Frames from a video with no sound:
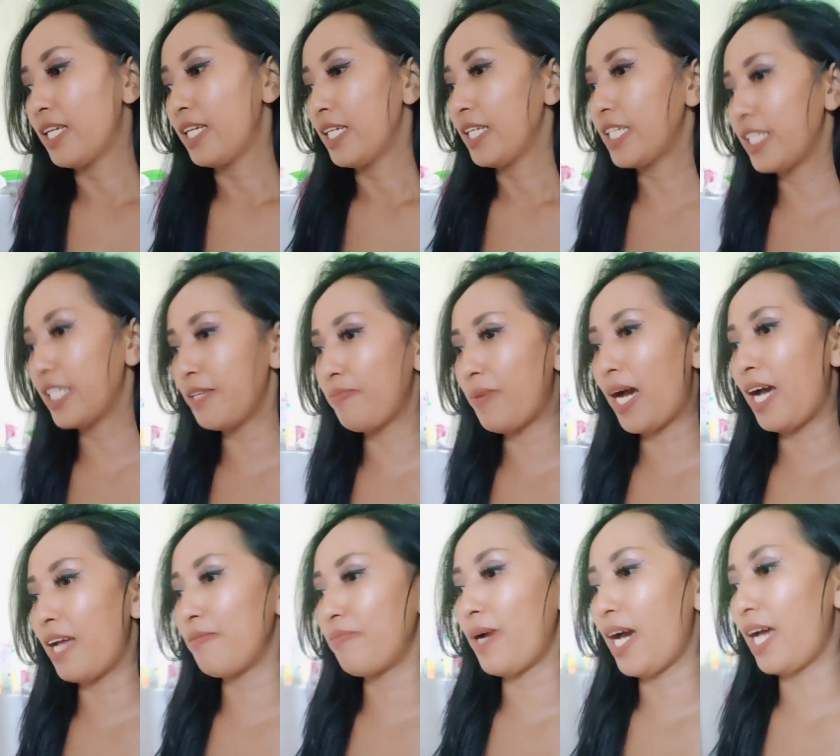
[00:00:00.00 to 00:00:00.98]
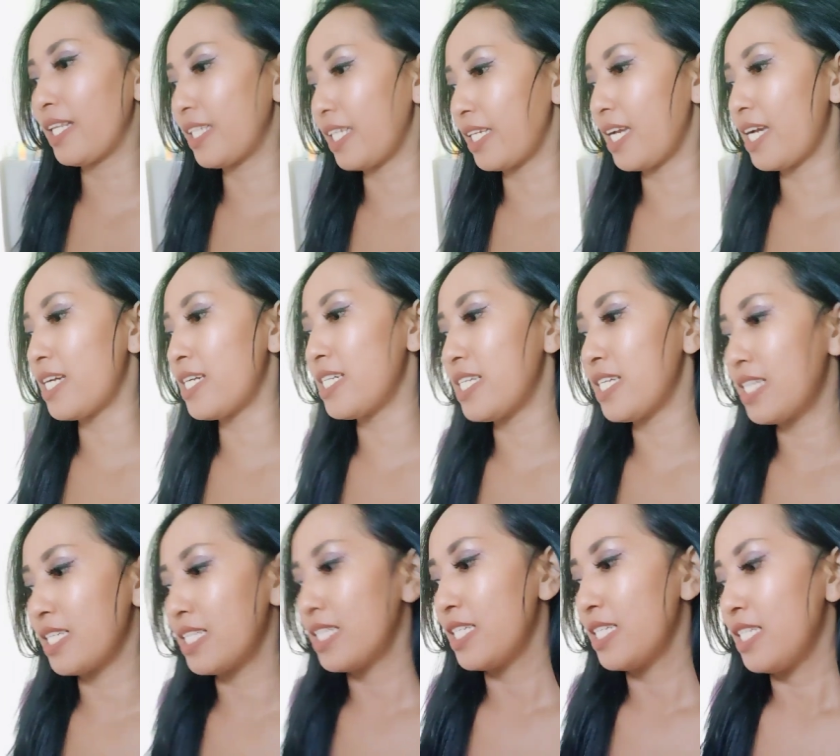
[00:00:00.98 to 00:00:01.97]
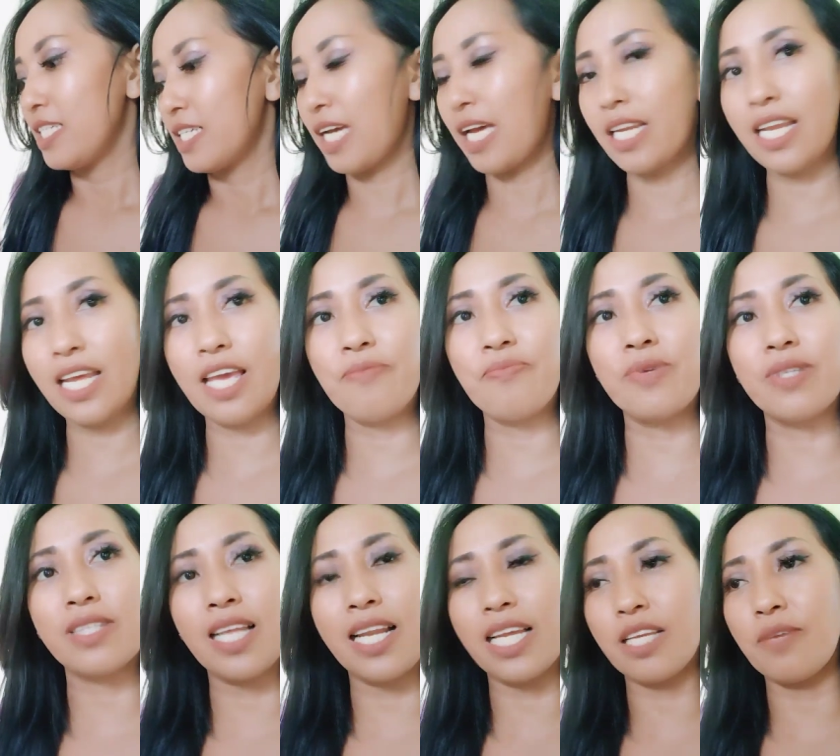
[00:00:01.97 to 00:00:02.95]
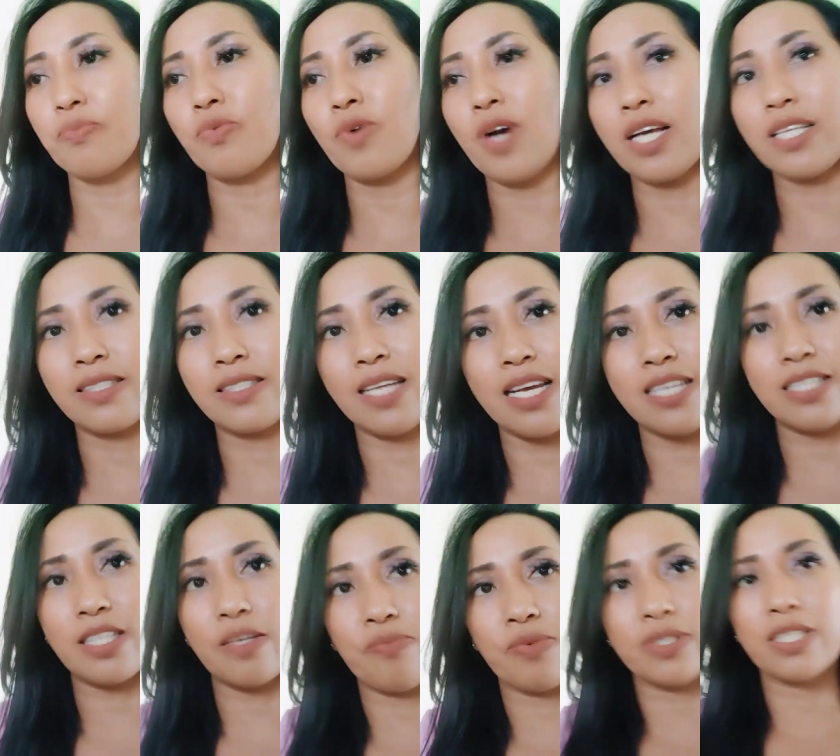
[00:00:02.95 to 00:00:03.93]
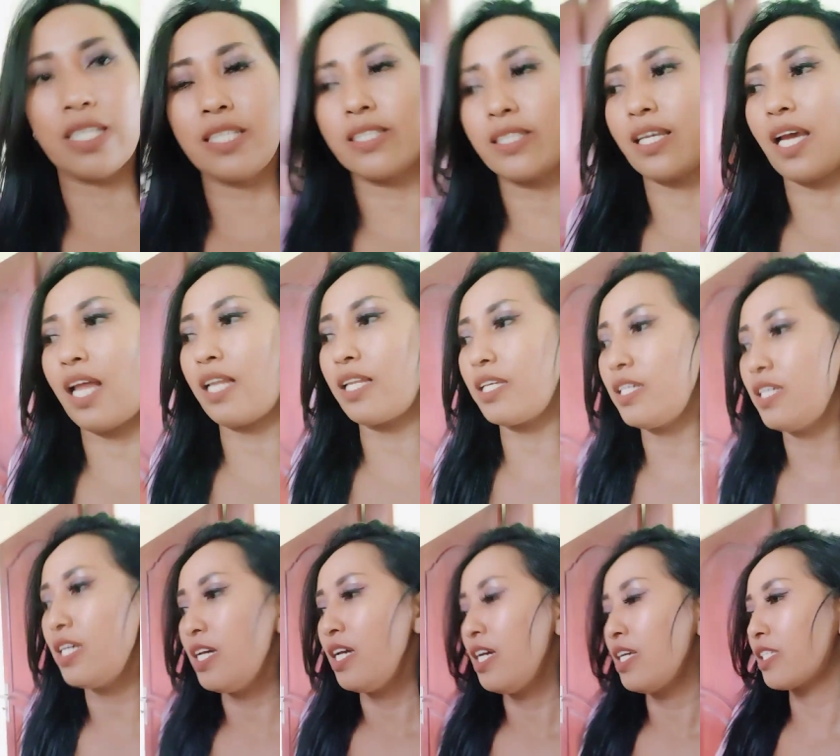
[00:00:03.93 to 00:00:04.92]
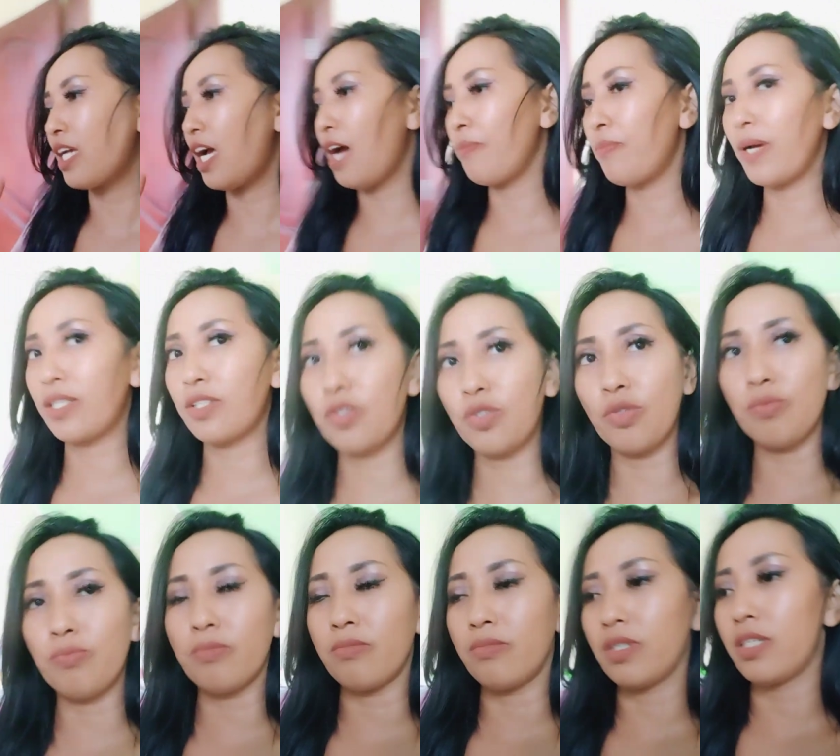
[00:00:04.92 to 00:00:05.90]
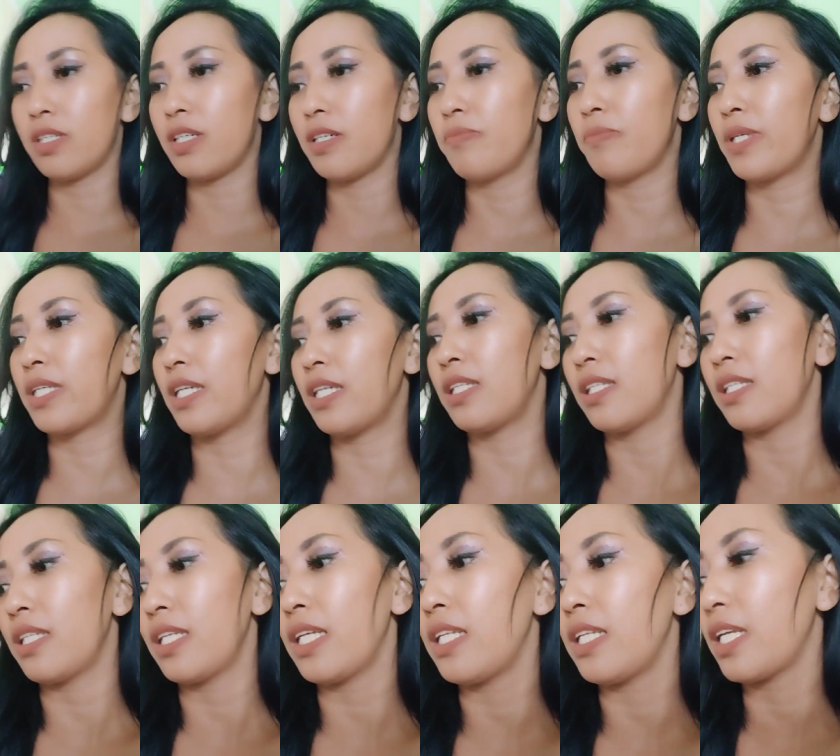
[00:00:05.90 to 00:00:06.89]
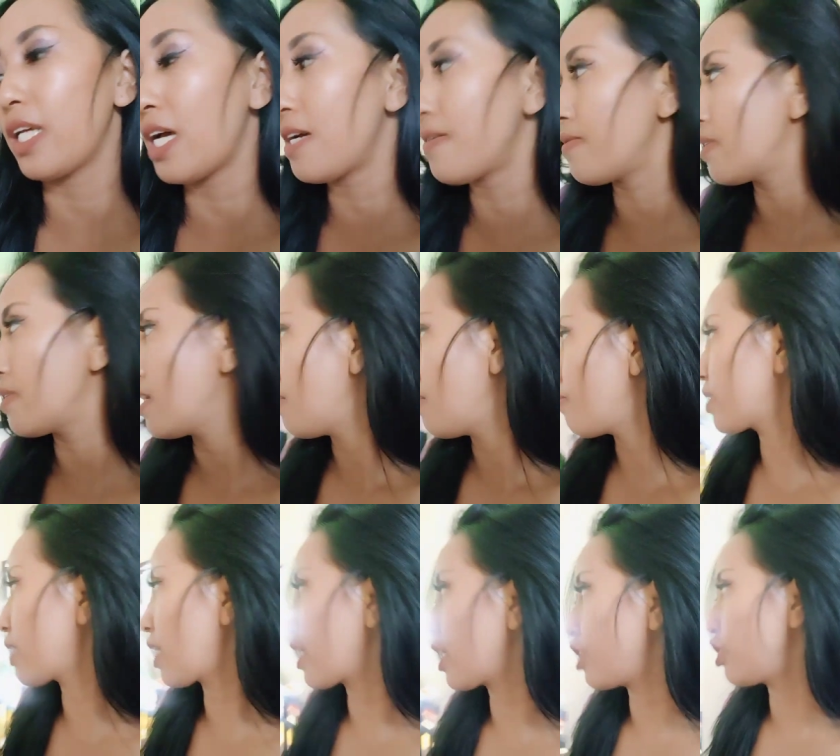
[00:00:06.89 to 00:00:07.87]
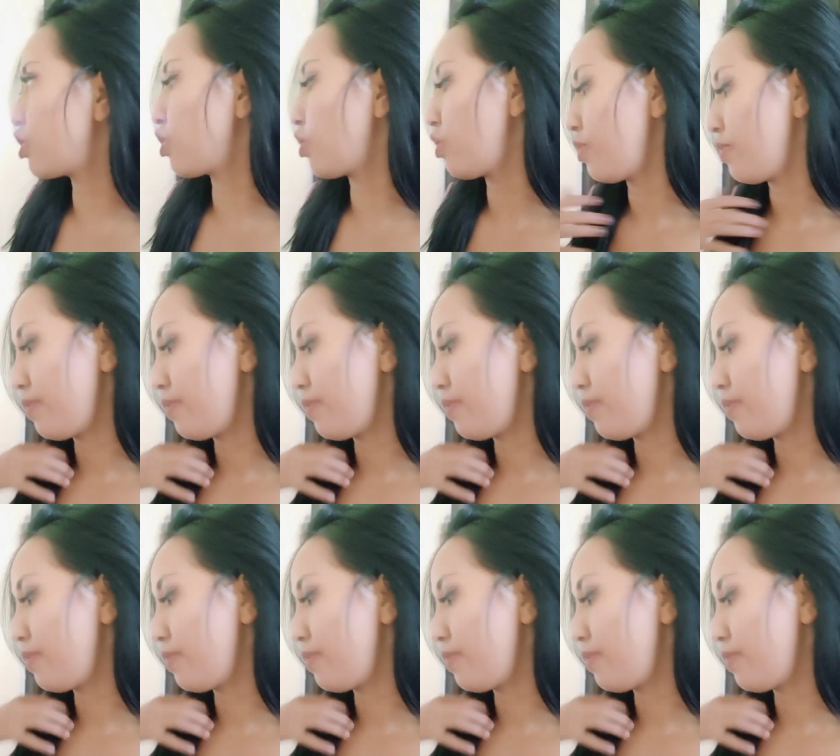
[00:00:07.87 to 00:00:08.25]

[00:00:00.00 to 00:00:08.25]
ini bahan-bahannya ya. ya. Karena Epita lagi puasa spesial sekali sahabatku uh, bikin ini ya pisang hijau.